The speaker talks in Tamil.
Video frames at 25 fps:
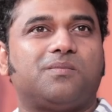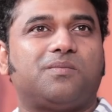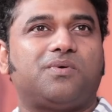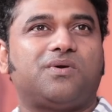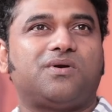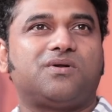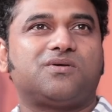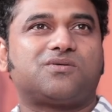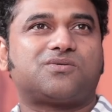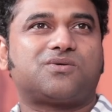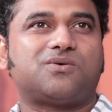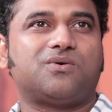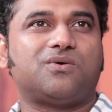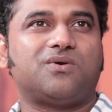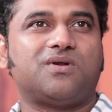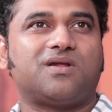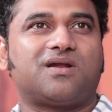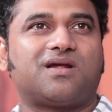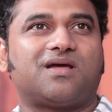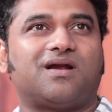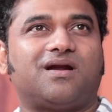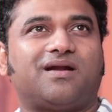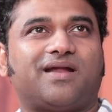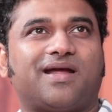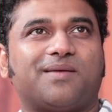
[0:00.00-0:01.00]
போய்ட்டு ஸ்கூல்
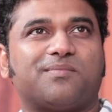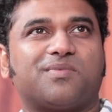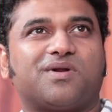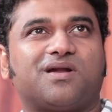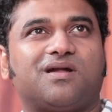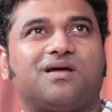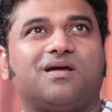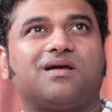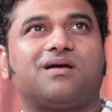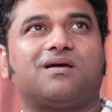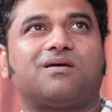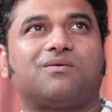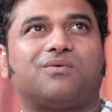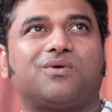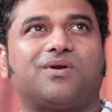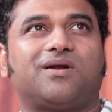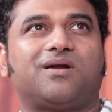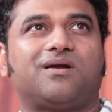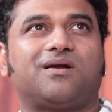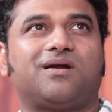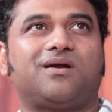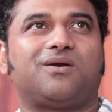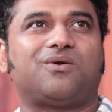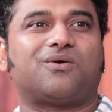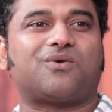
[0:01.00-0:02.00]
இருக்கிற டைம்னா ஒரு
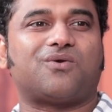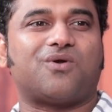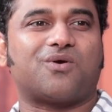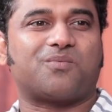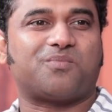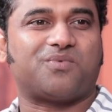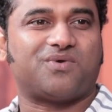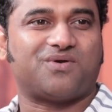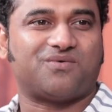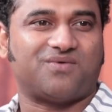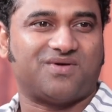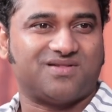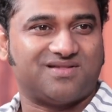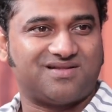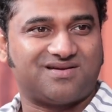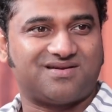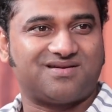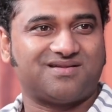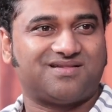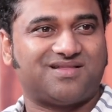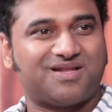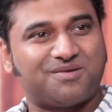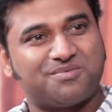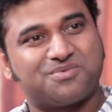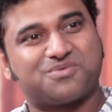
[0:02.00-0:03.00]
எயிட் ஓ கிளாக் போல்
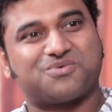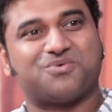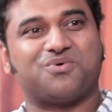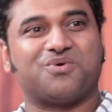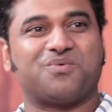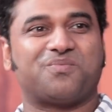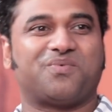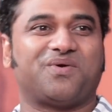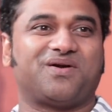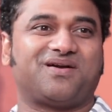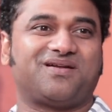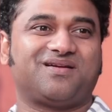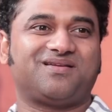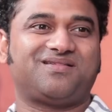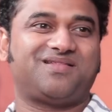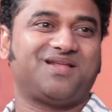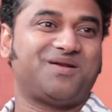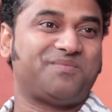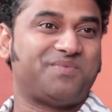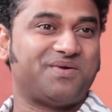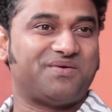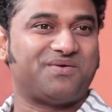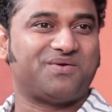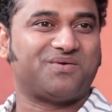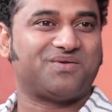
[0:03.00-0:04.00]
வந்துட்டு திருப்பி ஸ்கூல் போயிட்டு
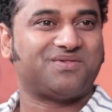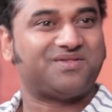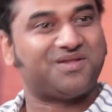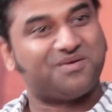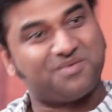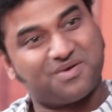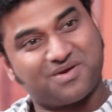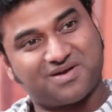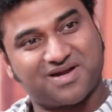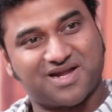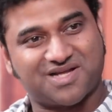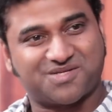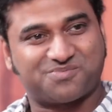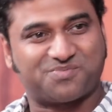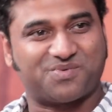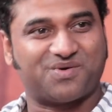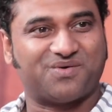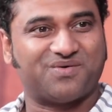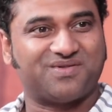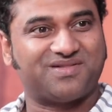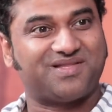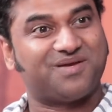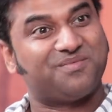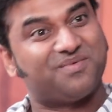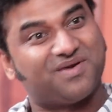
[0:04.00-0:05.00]
திருப்பி ஈவினிங் திருப்பி கிளாஸ்
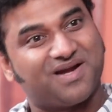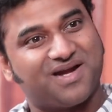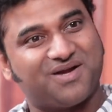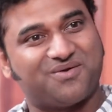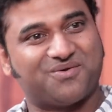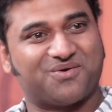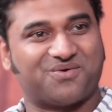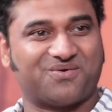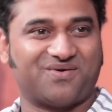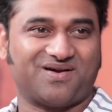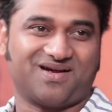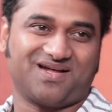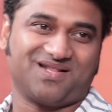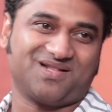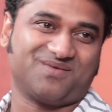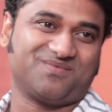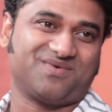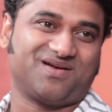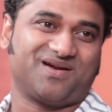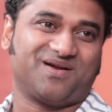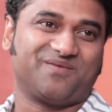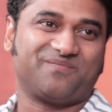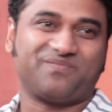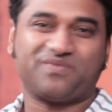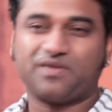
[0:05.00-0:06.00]
போயிடுவேன் திருப்பி நைட் வருவேன் அந்த
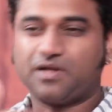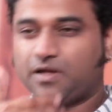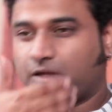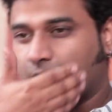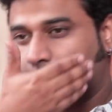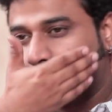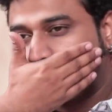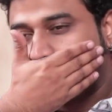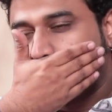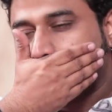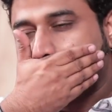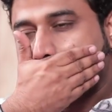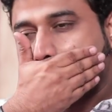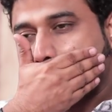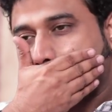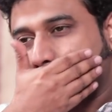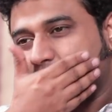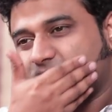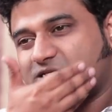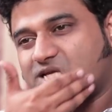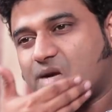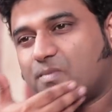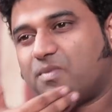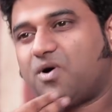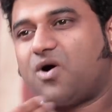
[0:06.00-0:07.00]
மாதிரி ஓகே ஓகே
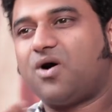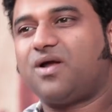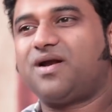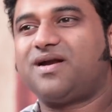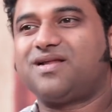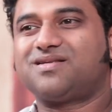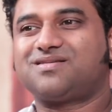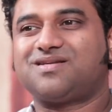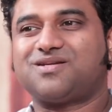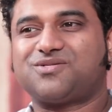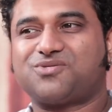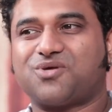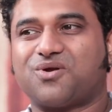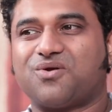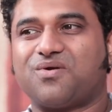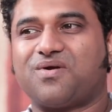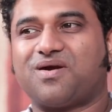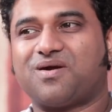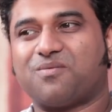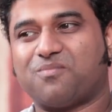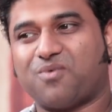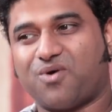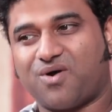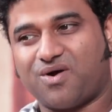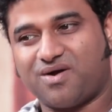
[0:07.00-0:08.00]
சம்ம ஹாலிடேஸ்ல சொல்ல
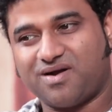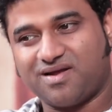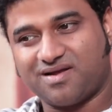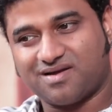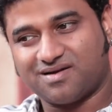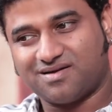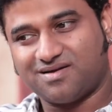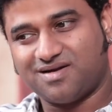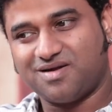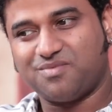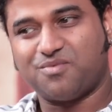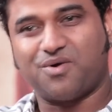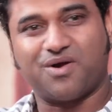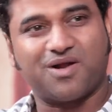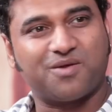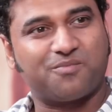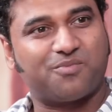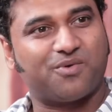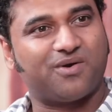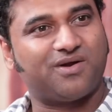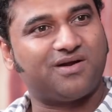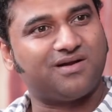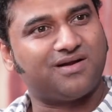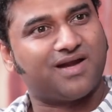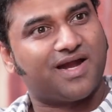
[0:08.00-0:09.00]
வேணும் மார்னிங் ஏர்லி மார்னிங்
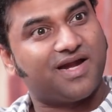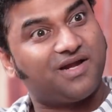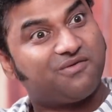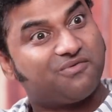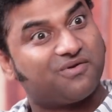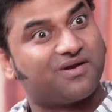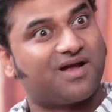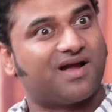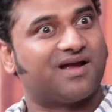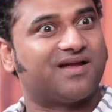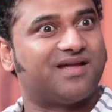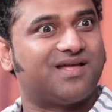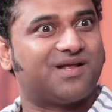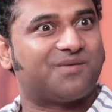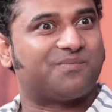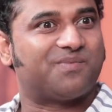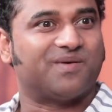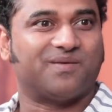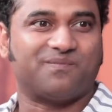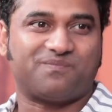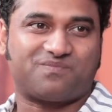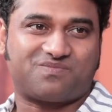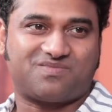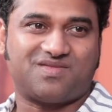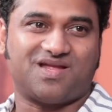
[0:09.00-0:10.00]
போயிட்டு நைட் வரைக்கும் அங்கேயே
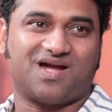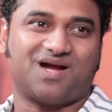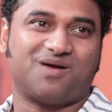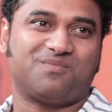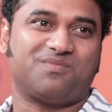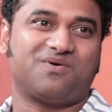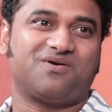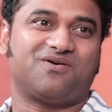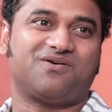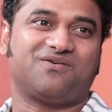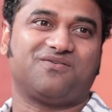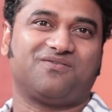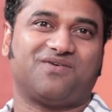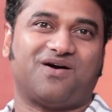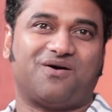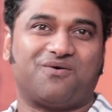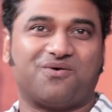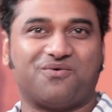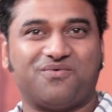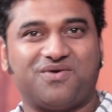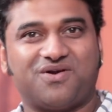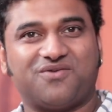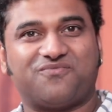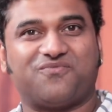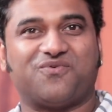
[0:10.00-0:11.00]
இருப்பேன் எங்கள் அம்மா
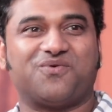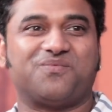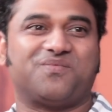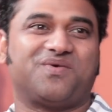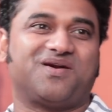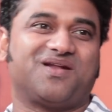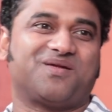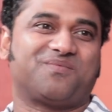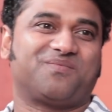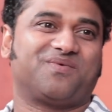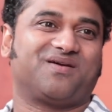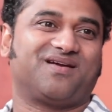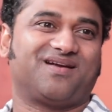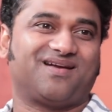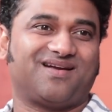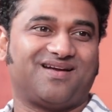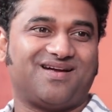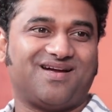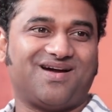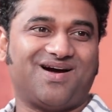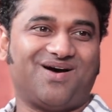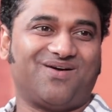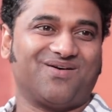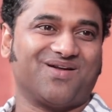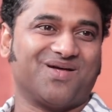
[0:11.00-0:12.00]
அவங்க வீட்டுக்கு ஃபோன் பண்ணிட்டே இருப்பேன்
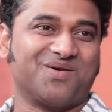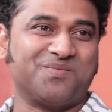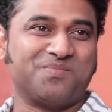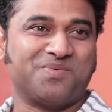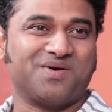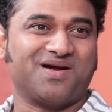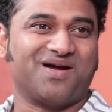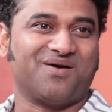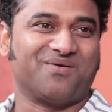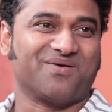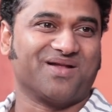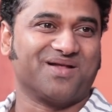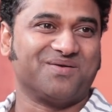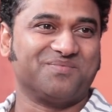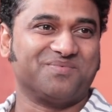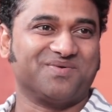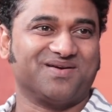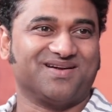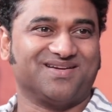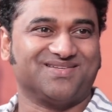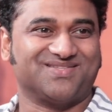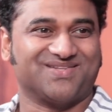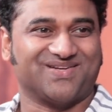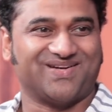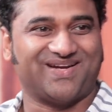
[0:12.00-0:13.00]
அவனை அனுப்புங்க அவனை
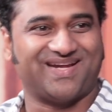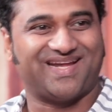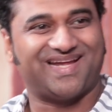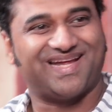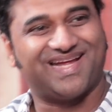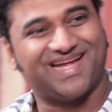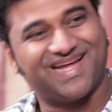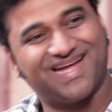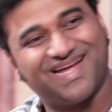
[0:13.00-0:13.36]
அனுப்புங்கன்னு சொல்லி